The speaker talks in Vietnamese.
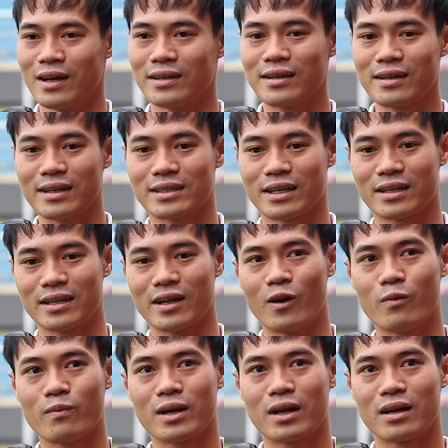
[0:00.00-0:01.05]
những cái trận
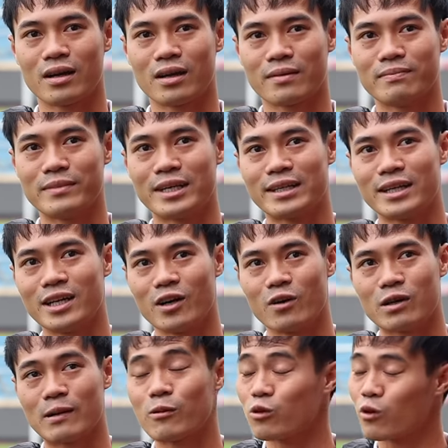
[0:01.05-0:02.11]
đấu mà mình thi đấu
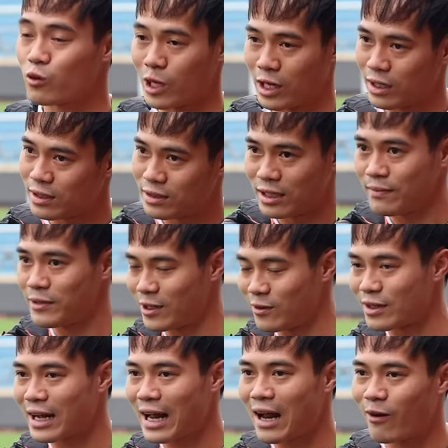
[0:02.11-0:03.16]
cấp độ đội tuyển ở Nam Định
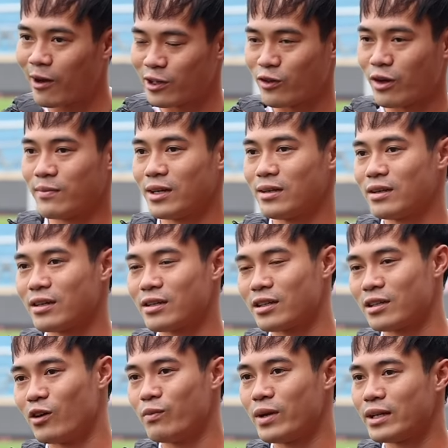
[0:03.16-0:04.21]
nó khác hoàn toàn với những cái
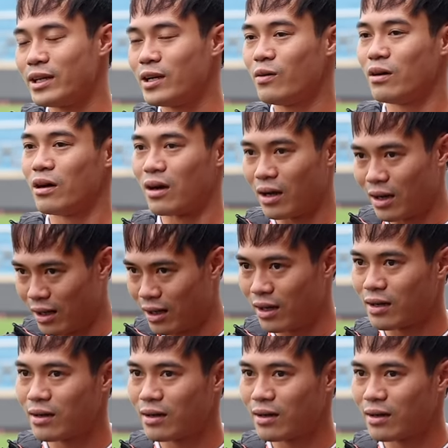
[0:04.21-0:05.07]
trận đấu mình thi đấu ở, ở